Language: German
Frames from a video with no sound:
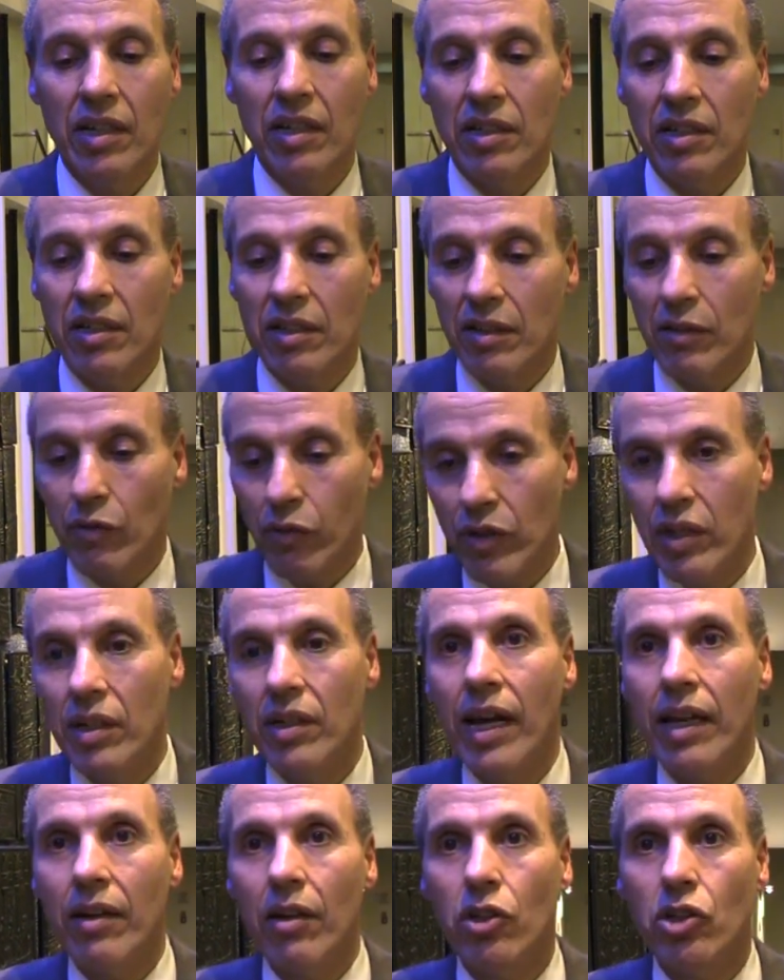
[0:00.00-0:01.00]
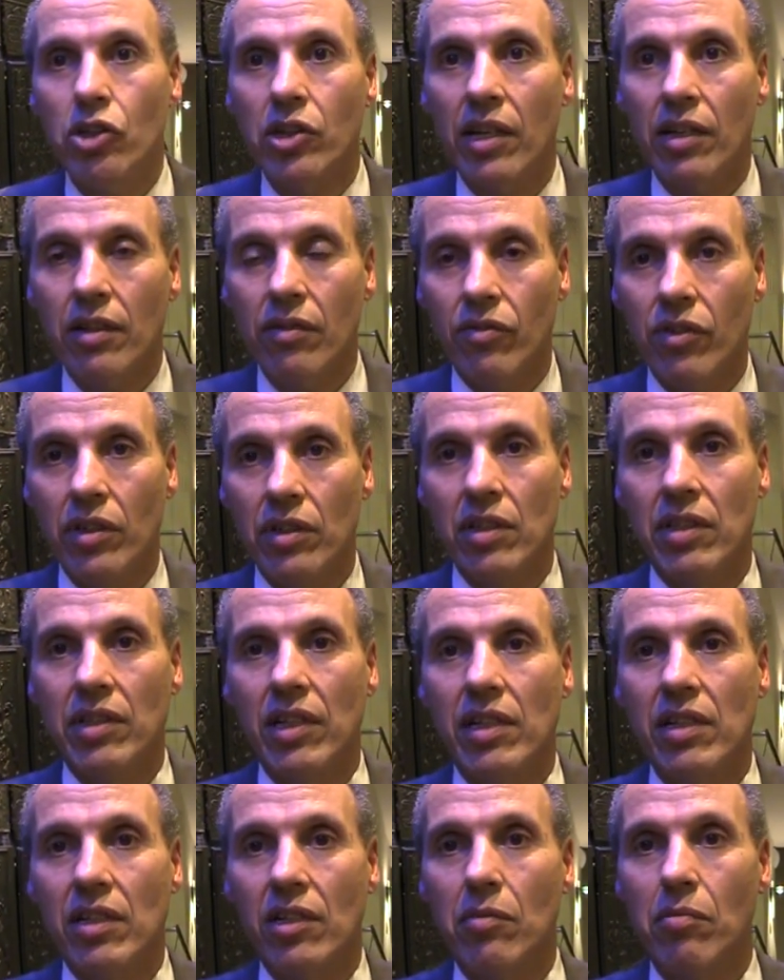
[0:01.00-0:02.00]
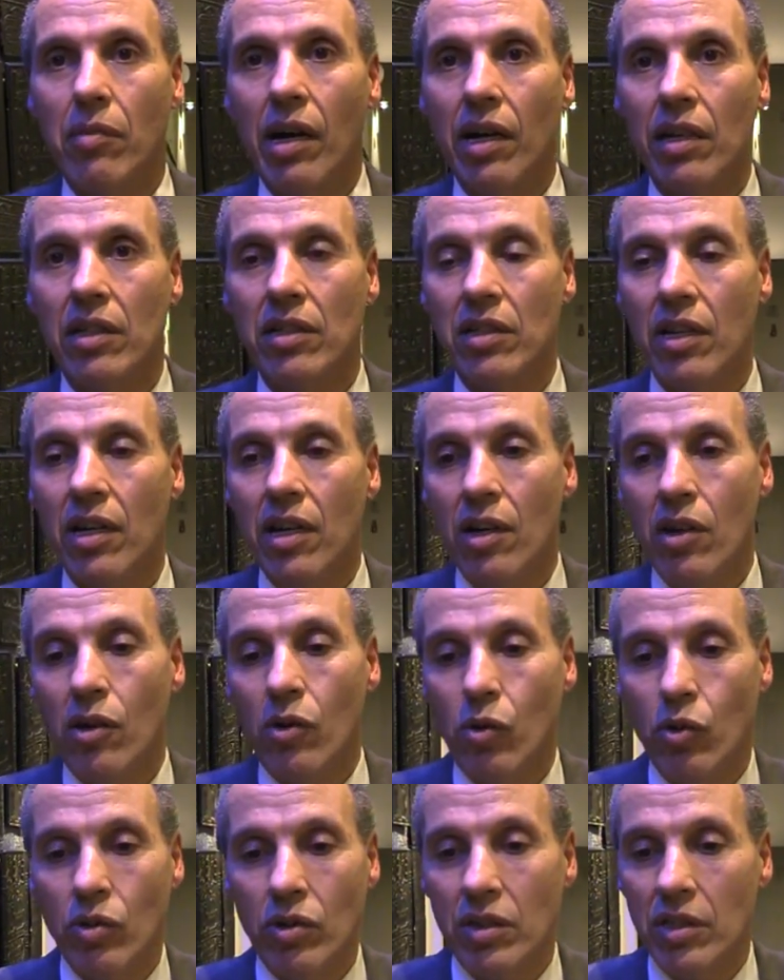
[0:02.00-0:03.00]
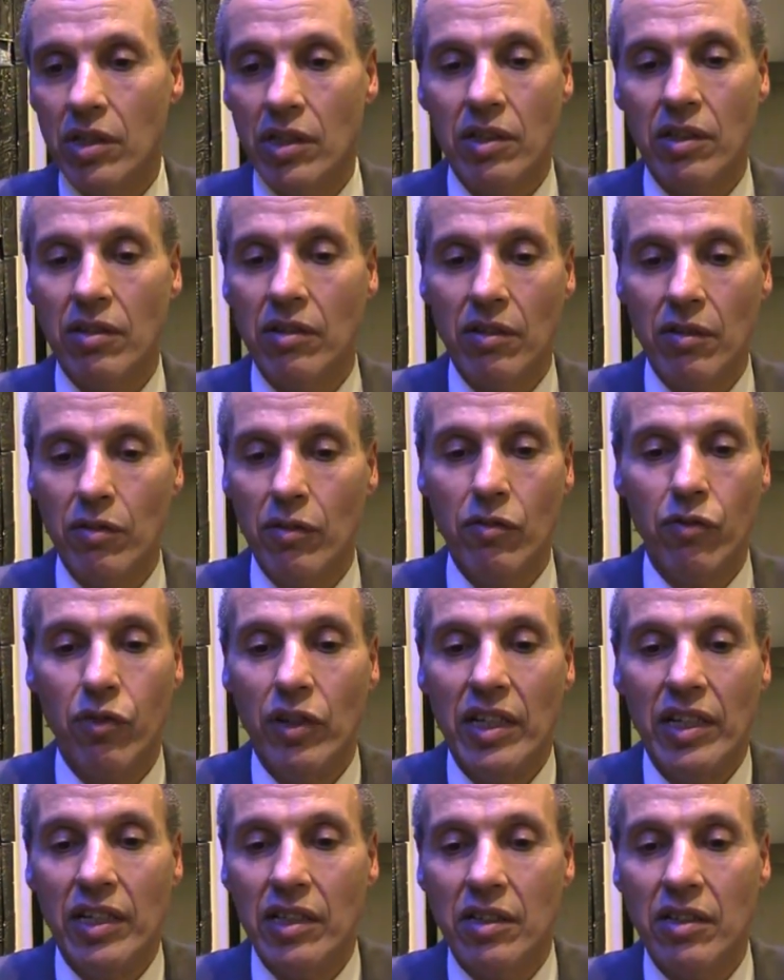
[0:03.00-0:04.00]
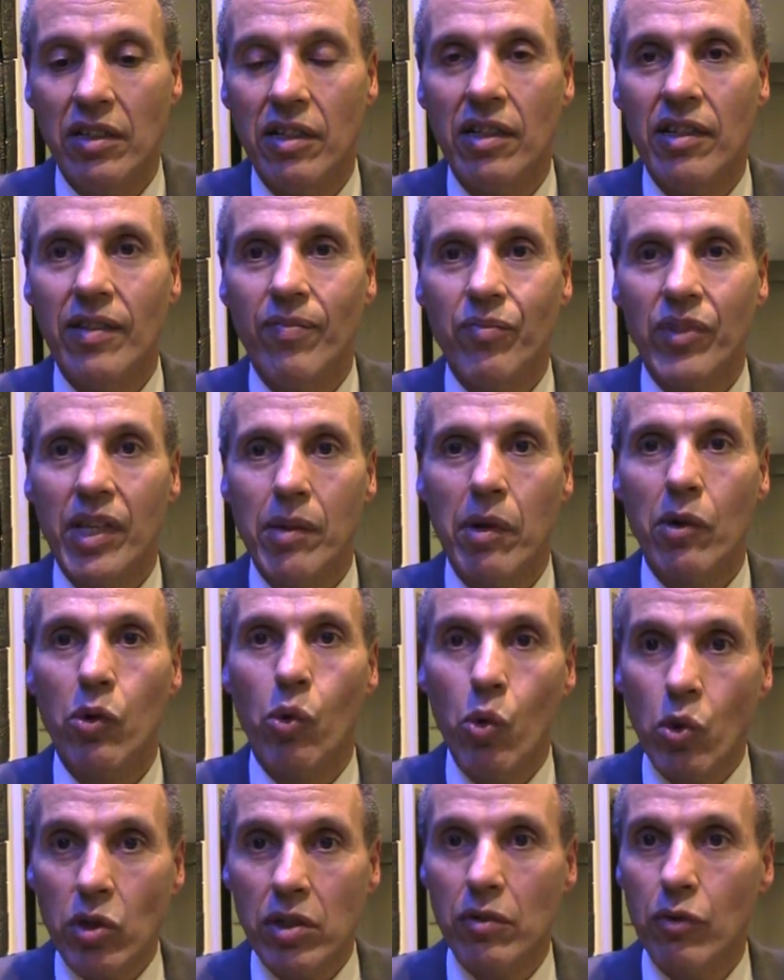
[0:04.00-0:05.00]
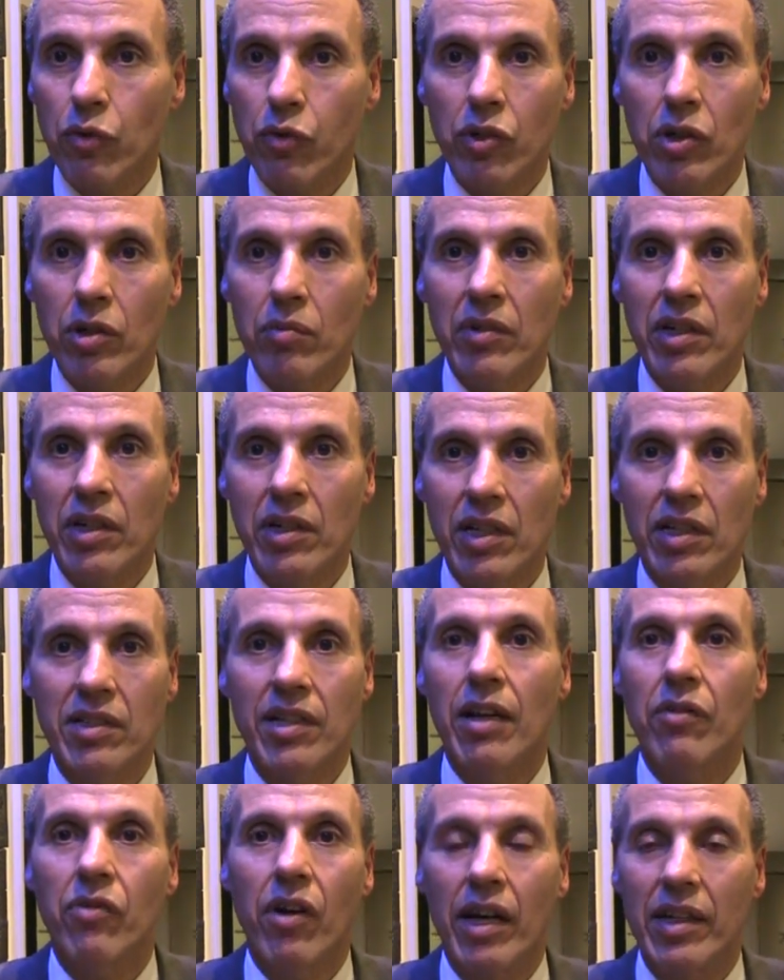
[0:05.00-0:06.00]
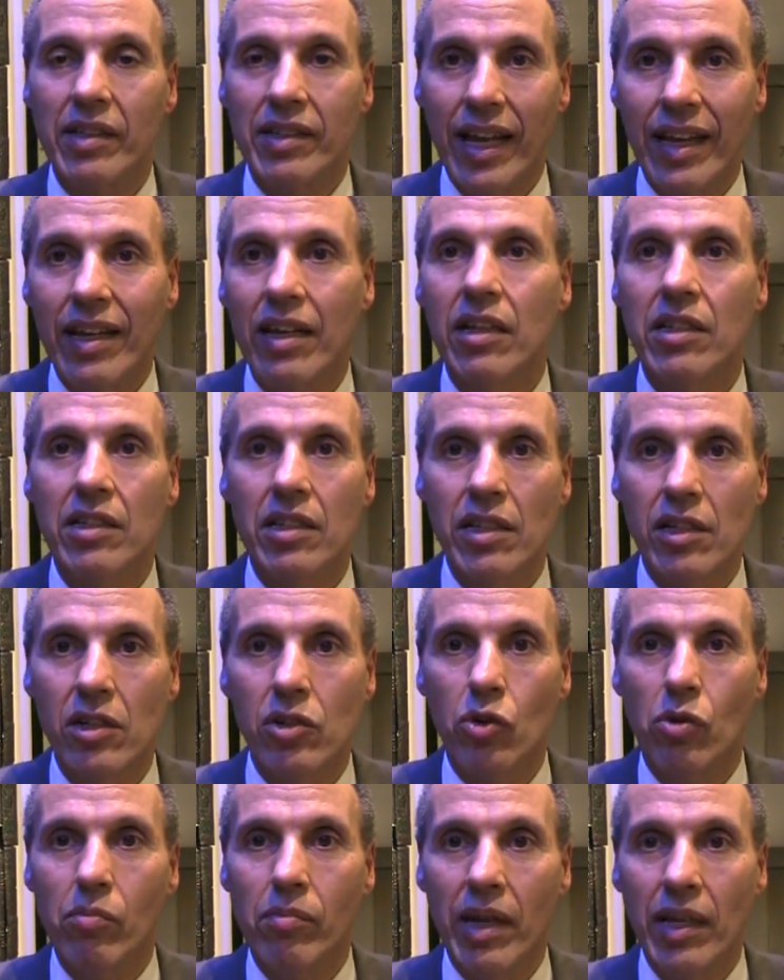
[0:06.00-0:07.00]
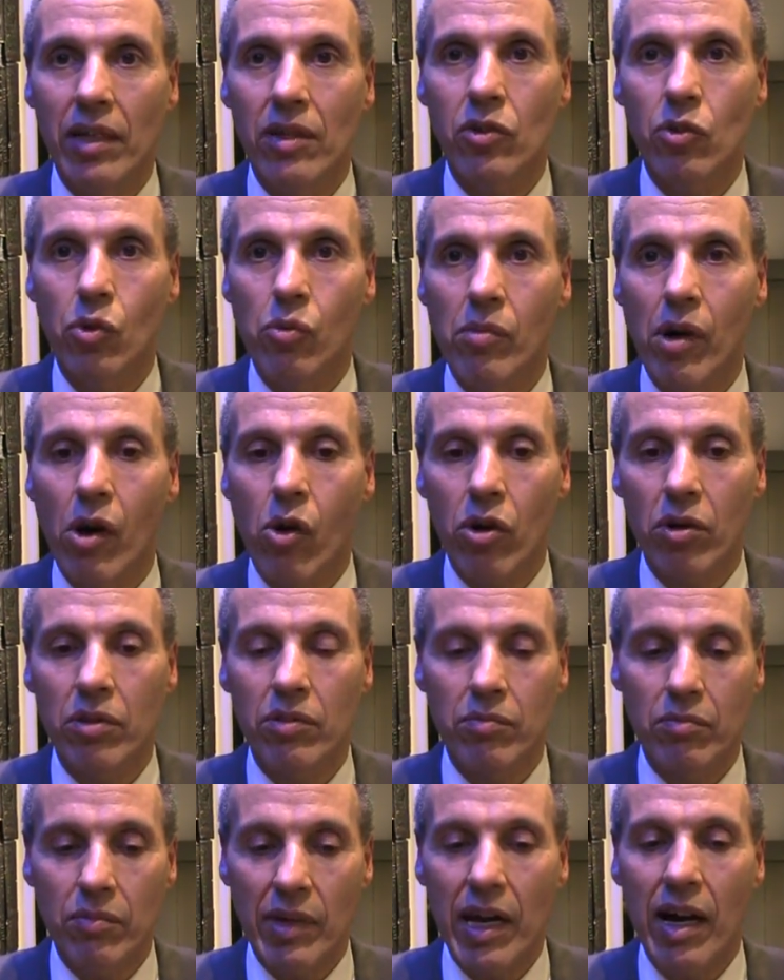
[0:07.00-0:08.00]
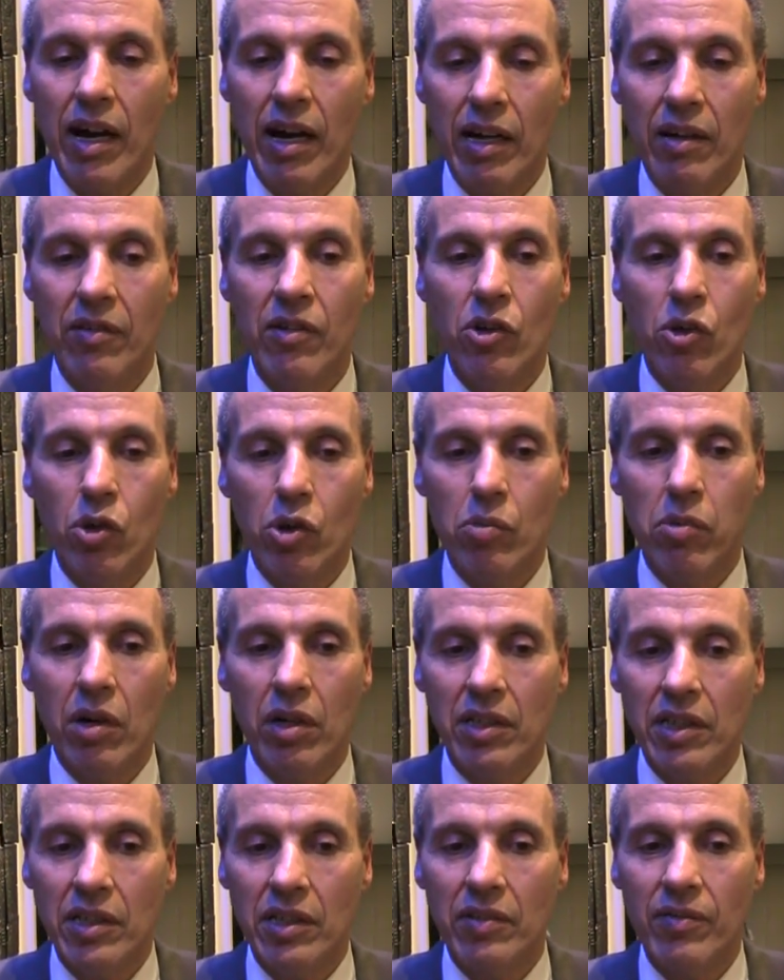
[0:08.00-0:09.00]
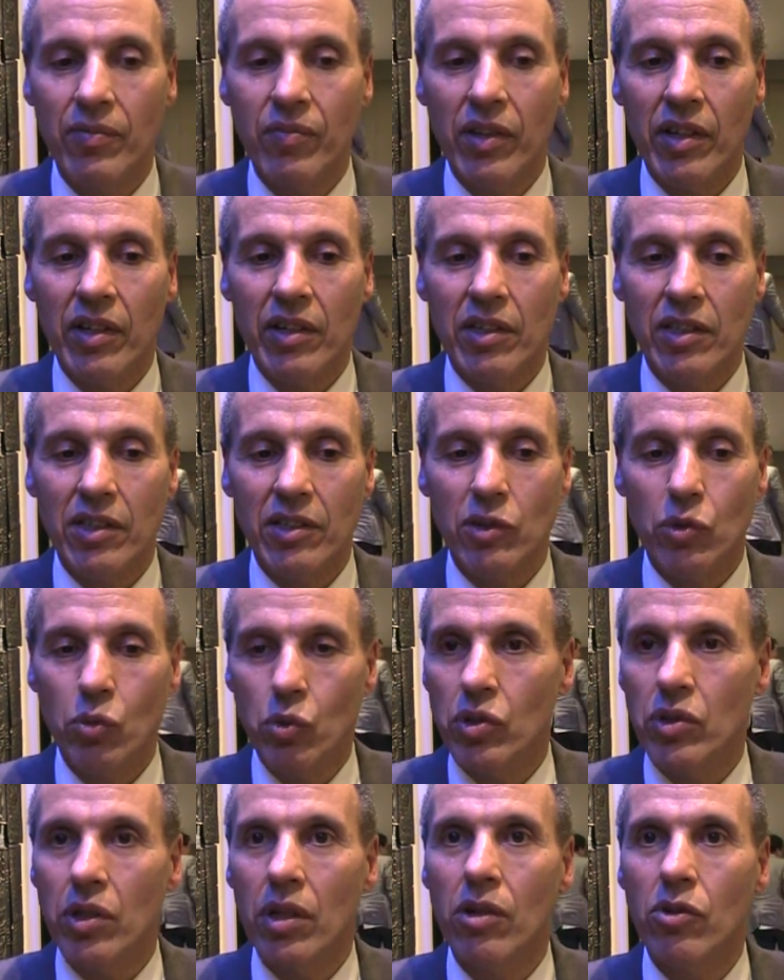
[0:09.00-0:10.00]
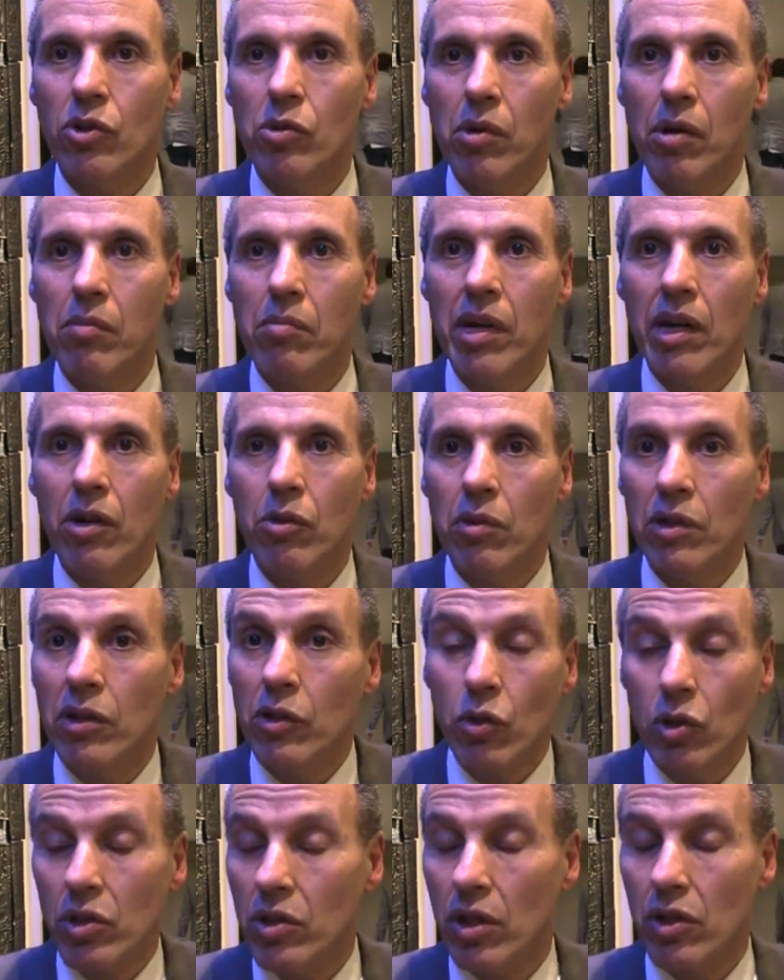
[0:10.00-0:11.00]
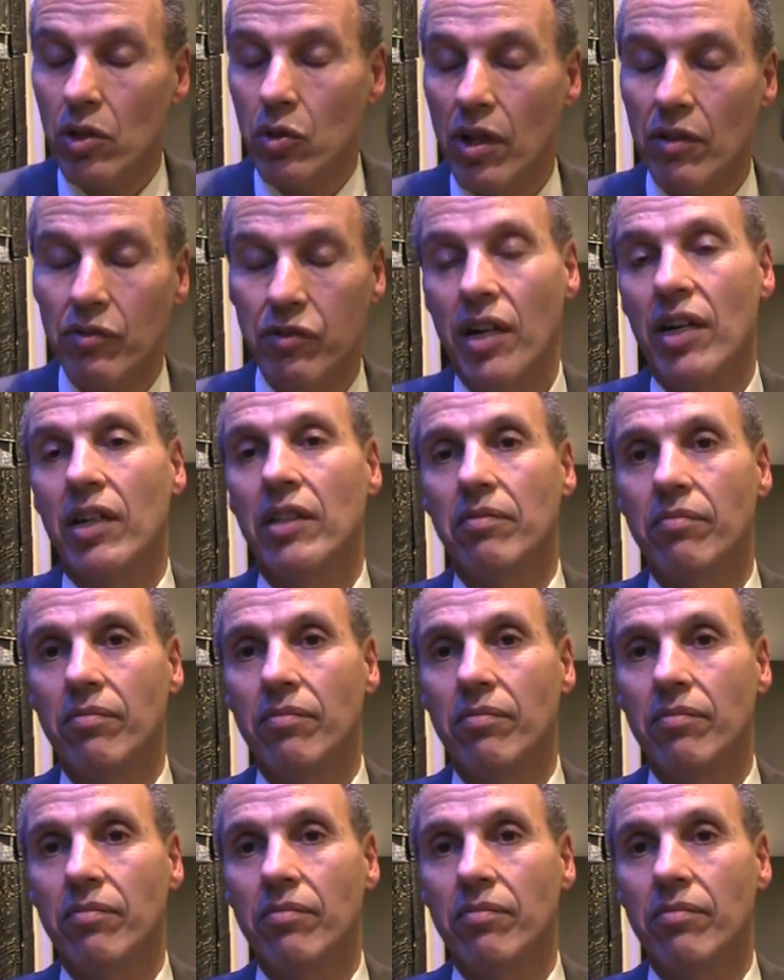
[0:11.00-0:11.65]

Äh, in vielen anderen Städten wird es jetzt gemacht und in, in vielen wir, großen Firmen ist das einfach ein gängiges Instrument, um auch mehr äh, über die User, über mehr über die Nutzer zu erfahren.